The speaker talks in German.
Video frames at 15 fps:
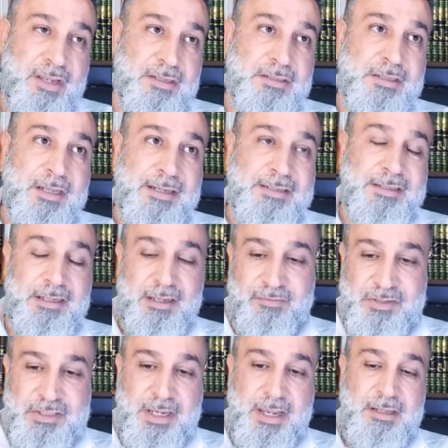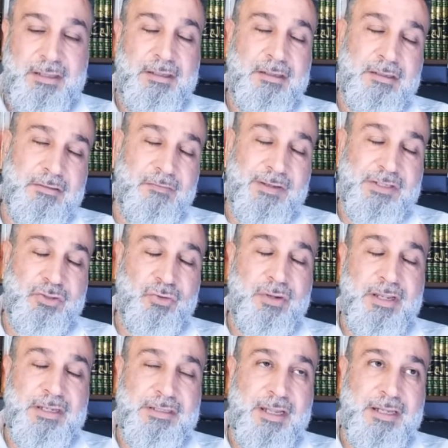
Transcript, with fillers: noch was schöner ist als die Ewigkeit,